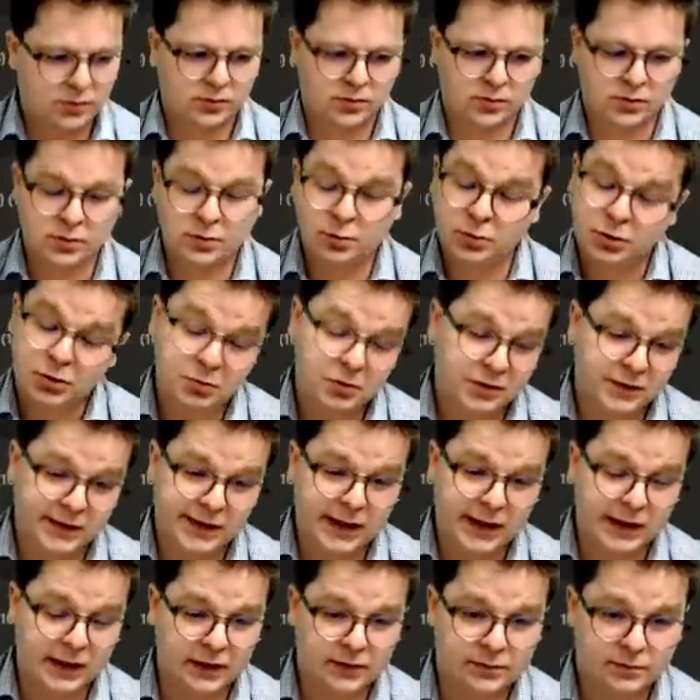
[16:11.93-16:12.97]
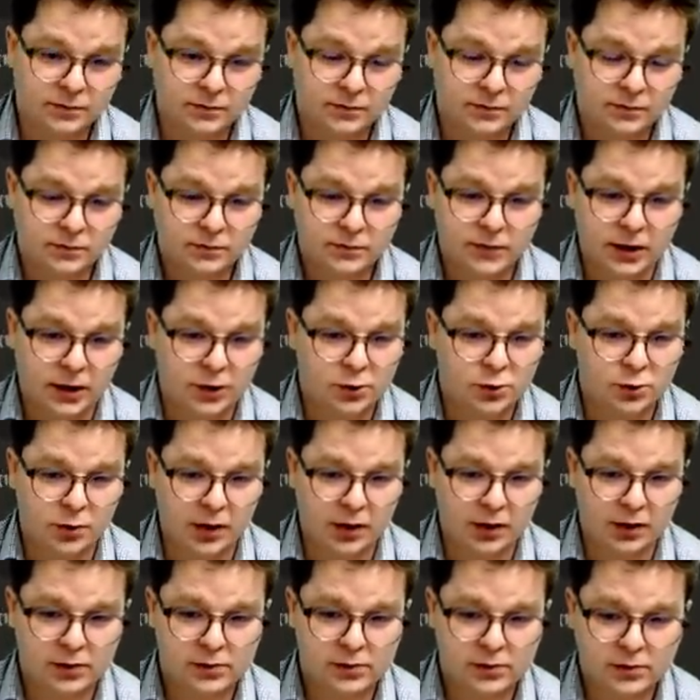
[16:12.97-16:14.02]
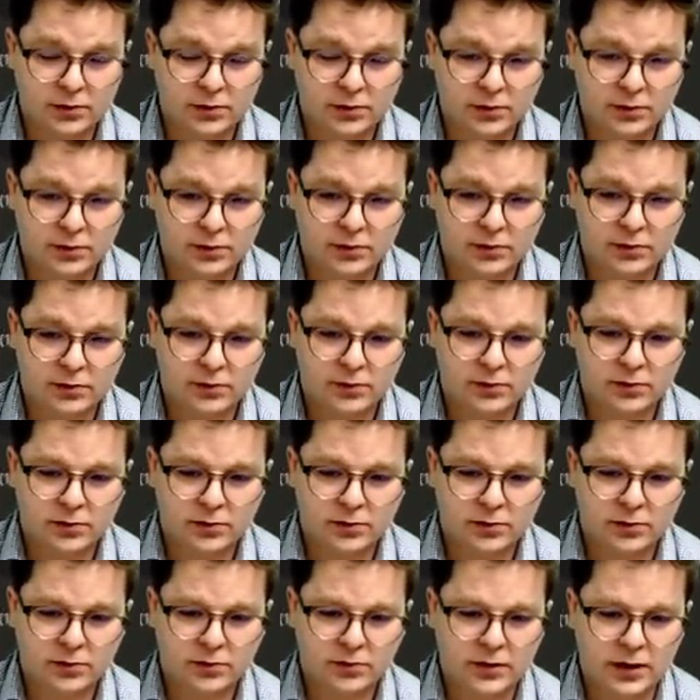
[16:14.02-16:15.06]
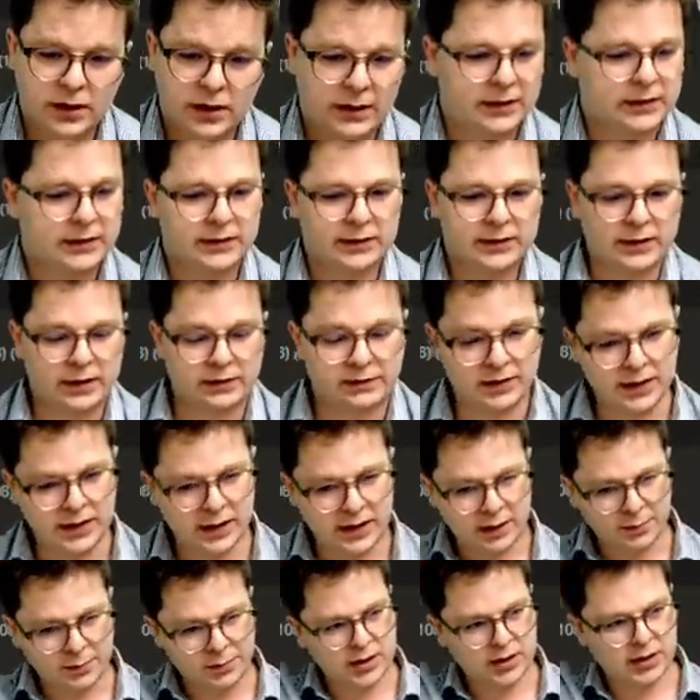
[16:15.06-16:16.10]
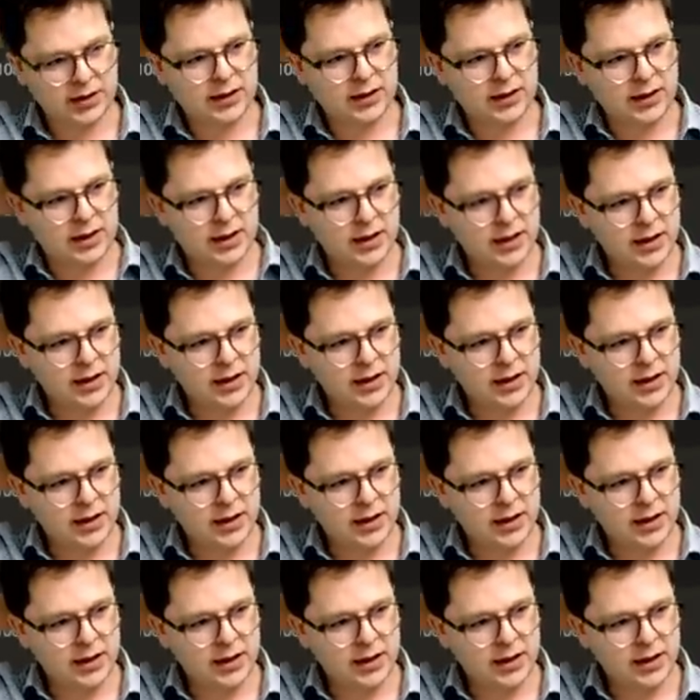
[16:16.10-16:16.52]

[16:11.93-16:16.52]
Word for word: No musi być wygrana, Tak czuję. Ach, te wygrane, przegrane.